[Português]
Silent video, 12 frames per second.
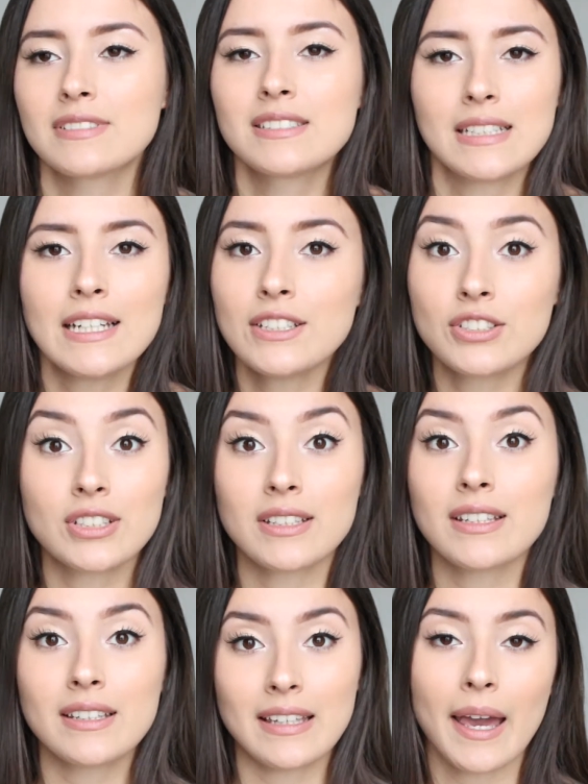sente
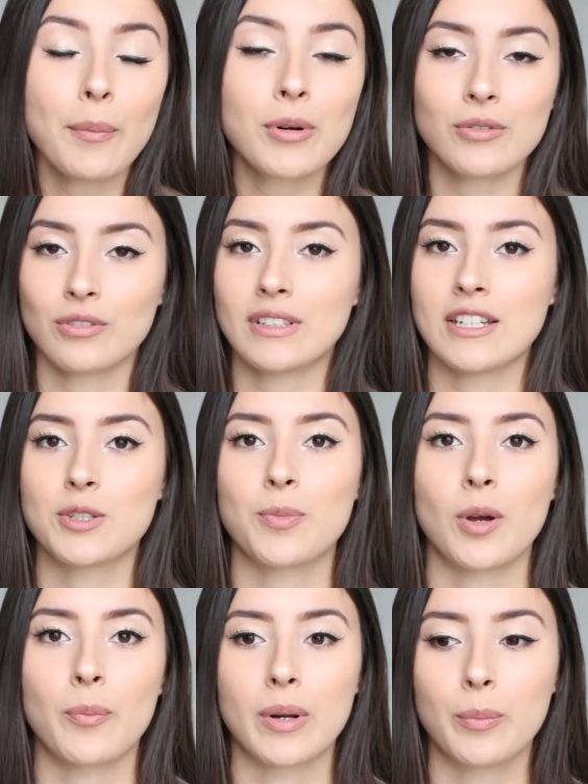que quer por vontade
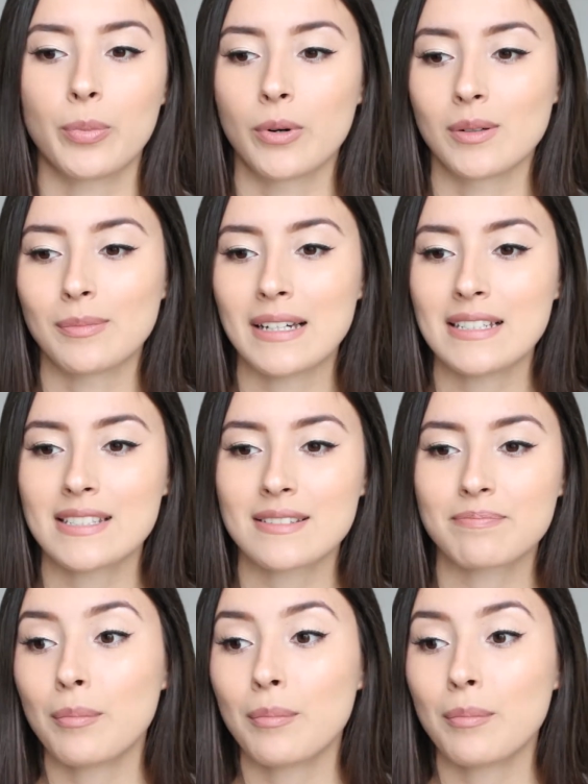própria pôr, mas,